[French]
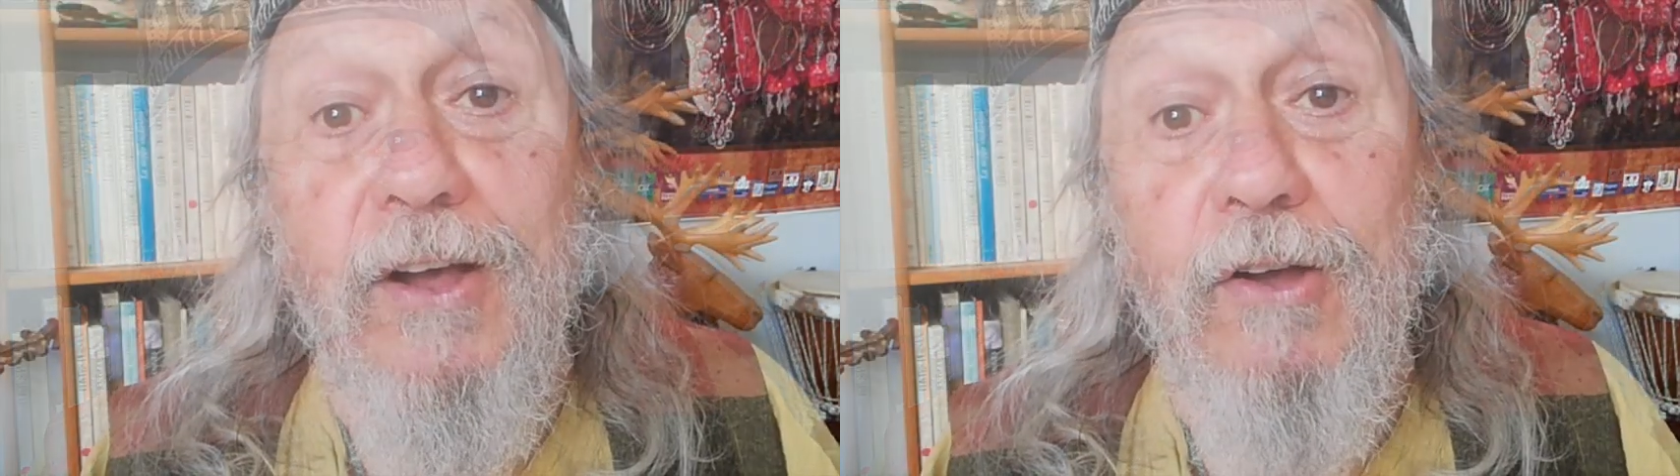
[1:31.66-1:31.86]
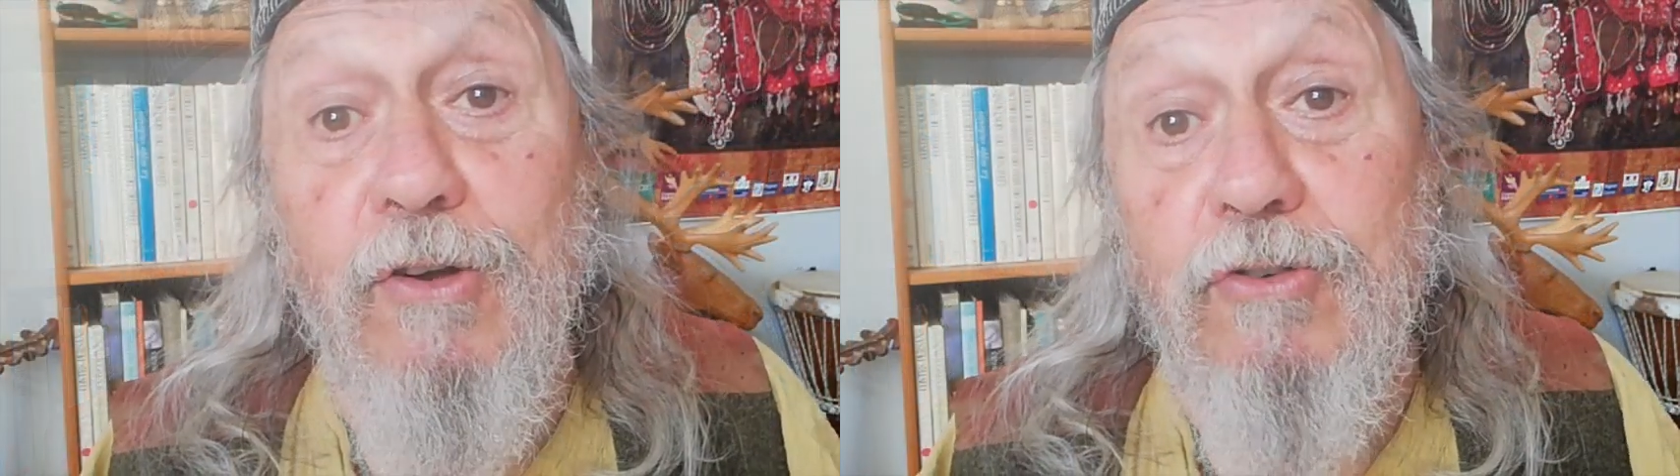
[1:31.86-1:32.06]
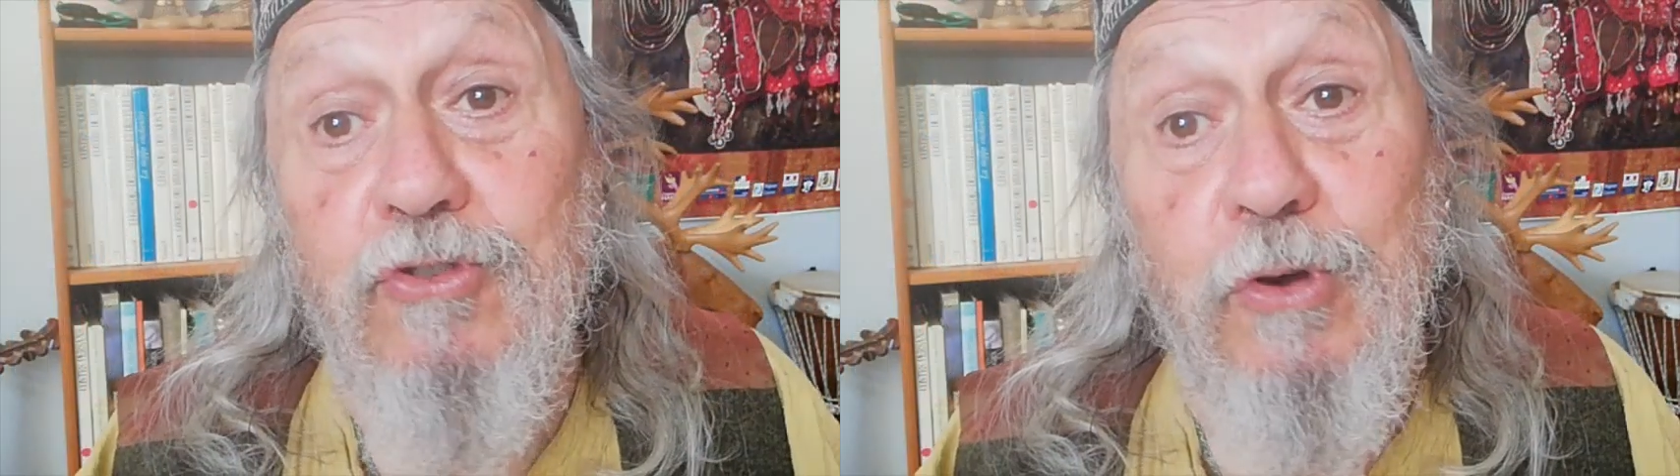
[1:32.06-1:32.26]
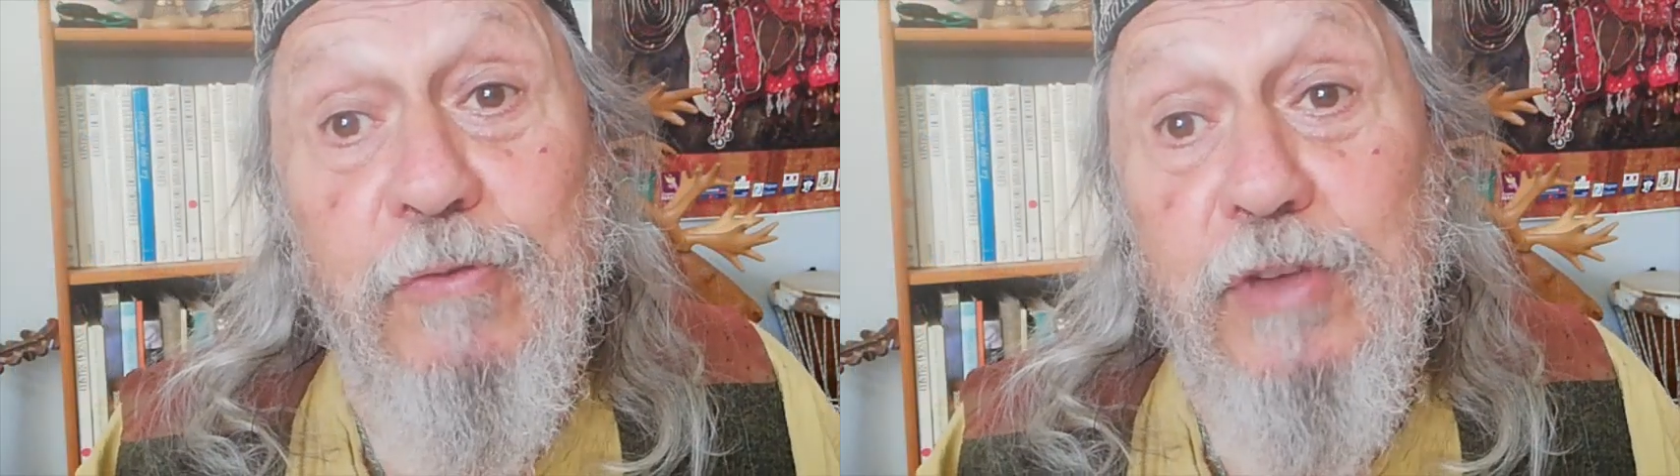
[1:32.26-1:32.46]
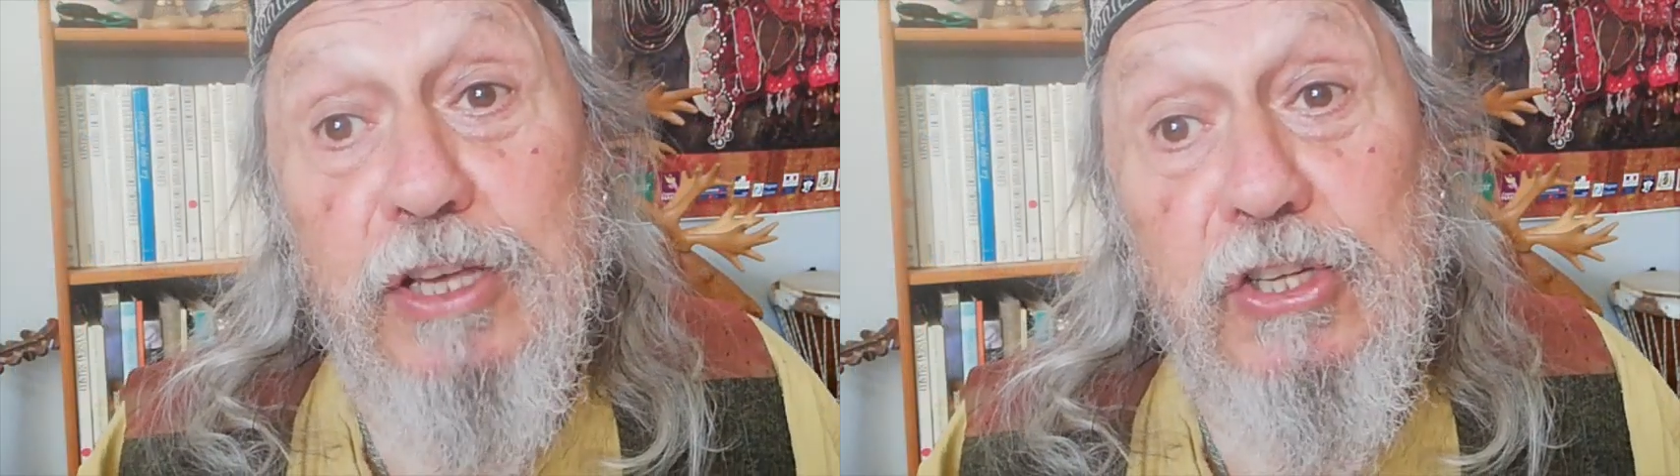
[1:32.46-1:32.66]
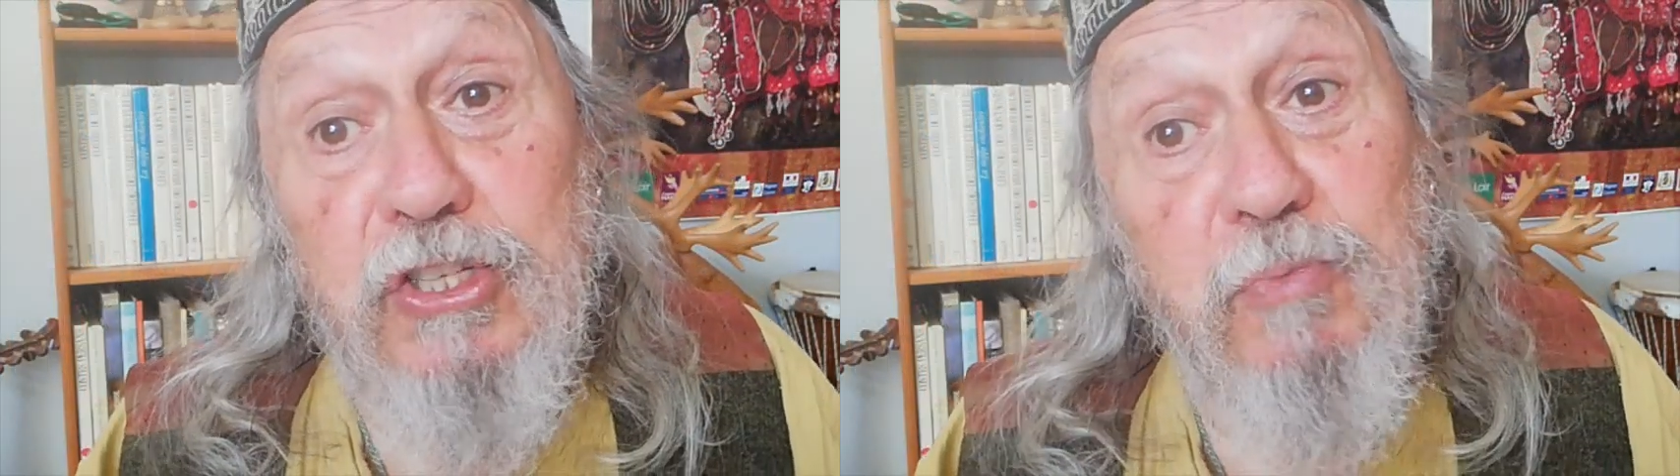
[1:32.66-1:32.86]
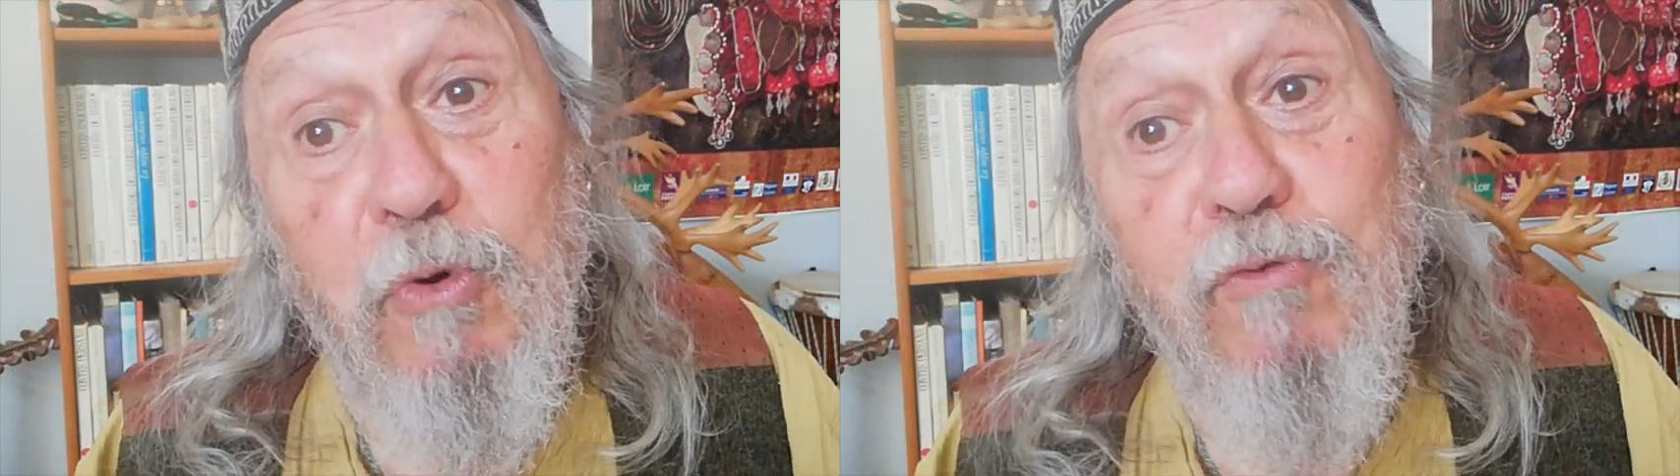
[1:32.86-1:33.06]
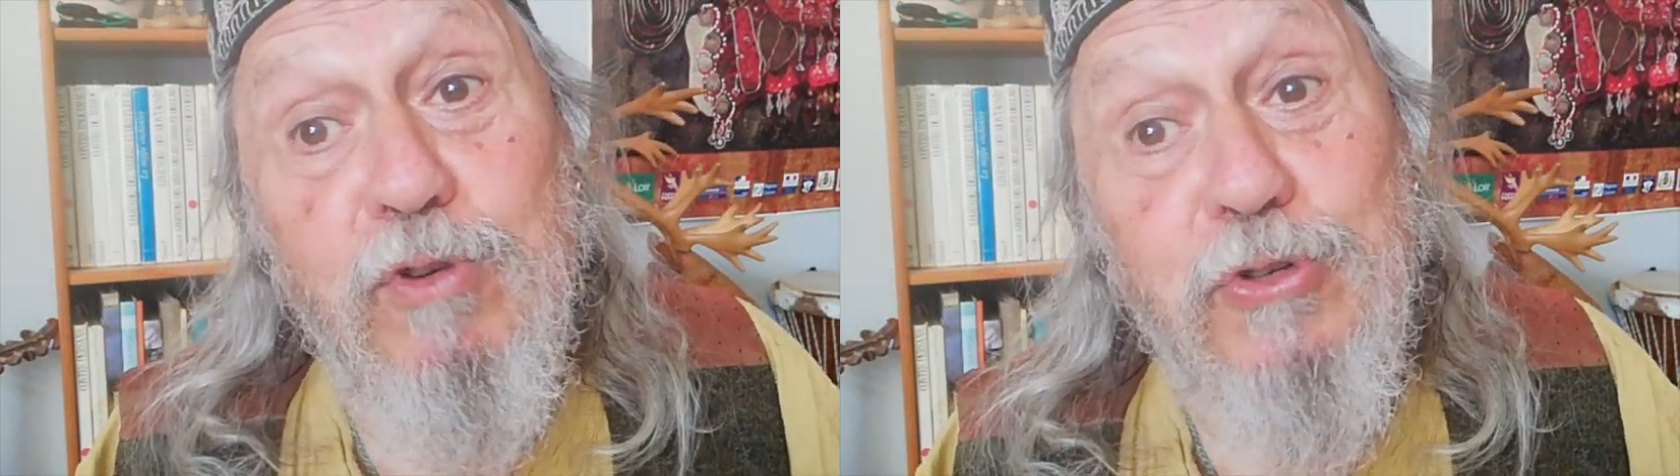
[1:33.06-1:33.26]
Alors je reviens ici
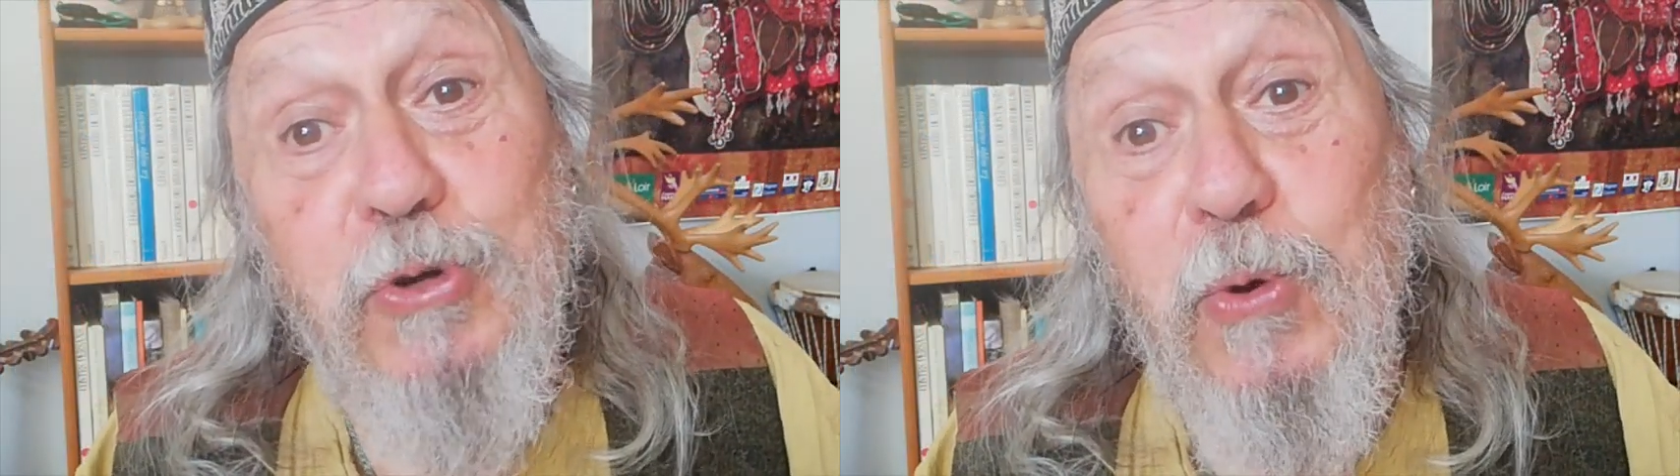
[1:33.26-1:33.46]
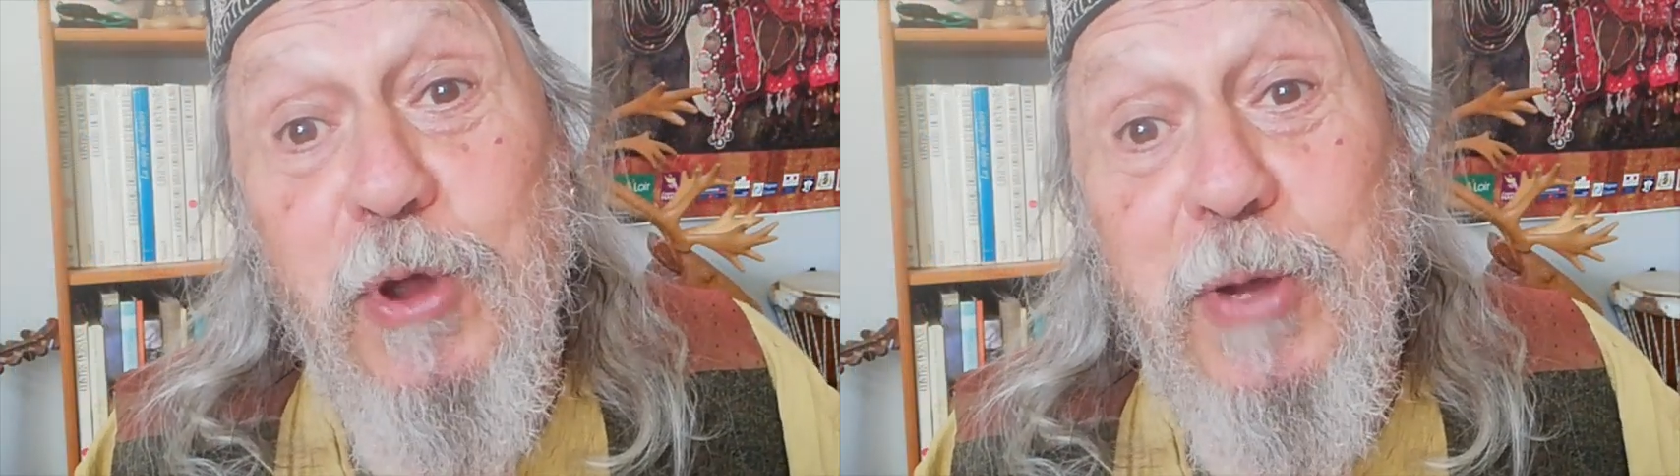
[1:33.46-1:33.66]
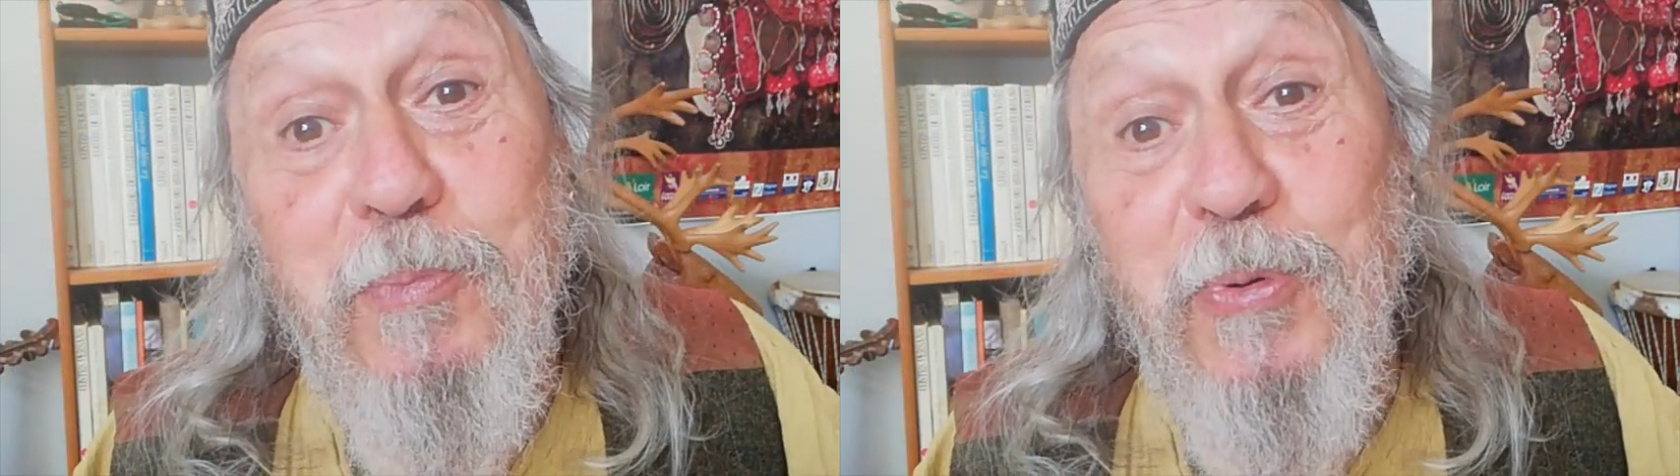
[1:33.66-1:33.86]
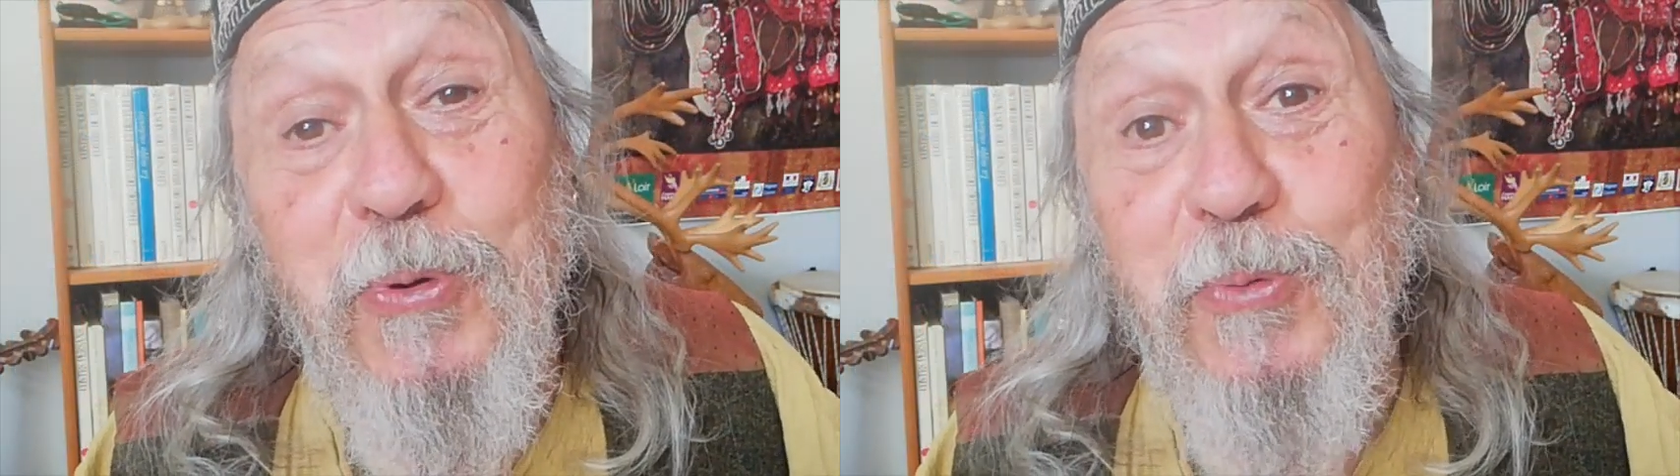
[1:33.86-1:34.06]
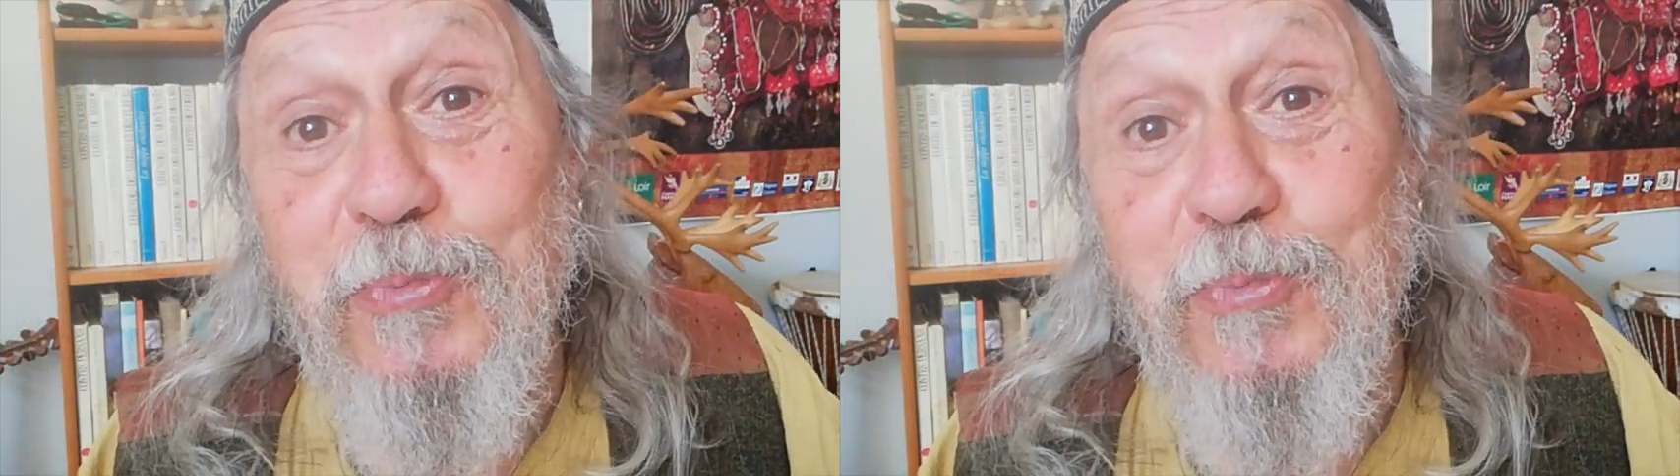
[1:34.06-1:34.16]
pour vous secouer un peu,